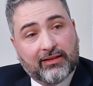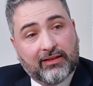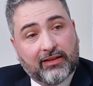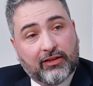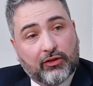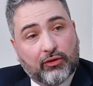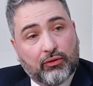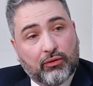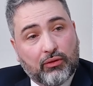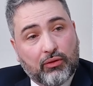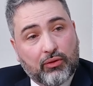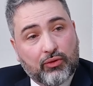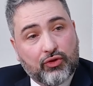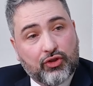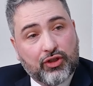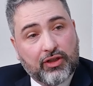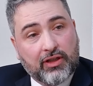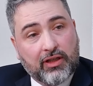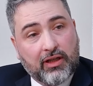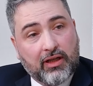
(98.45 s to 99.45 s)

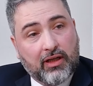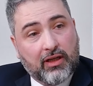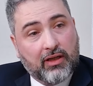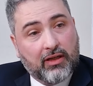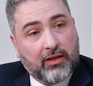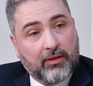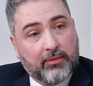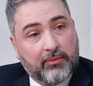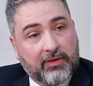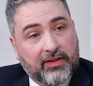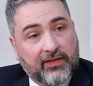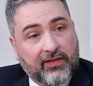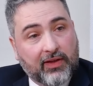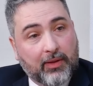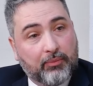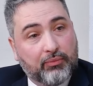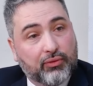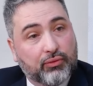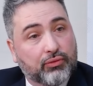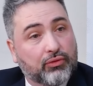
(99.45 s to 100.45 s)
tecnologica messa
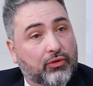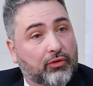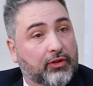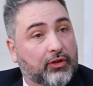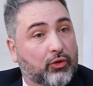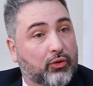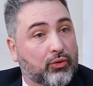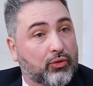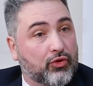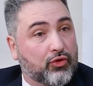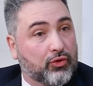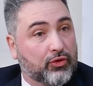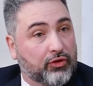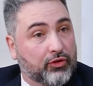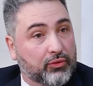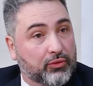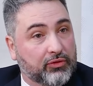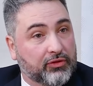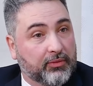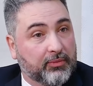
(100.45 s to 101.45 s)
a punto nel corso
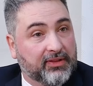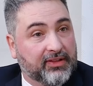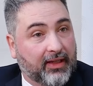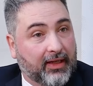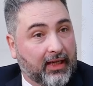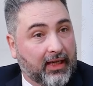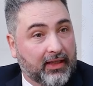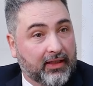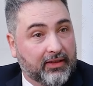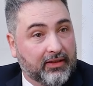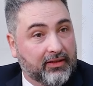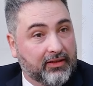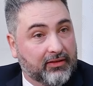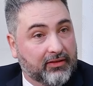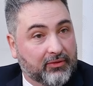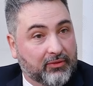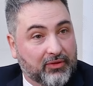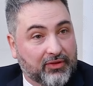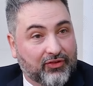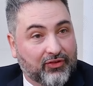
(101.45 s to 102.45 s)
degli ultimi tre
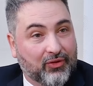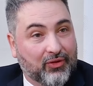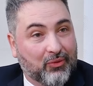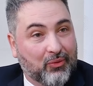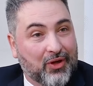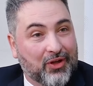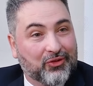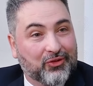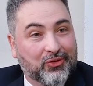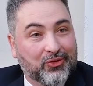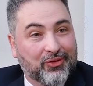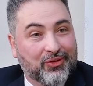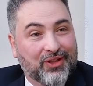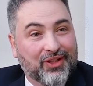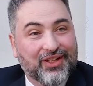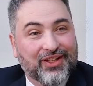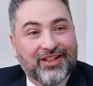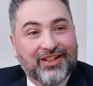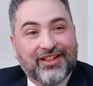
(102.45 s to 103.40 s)
anni, questo è quanto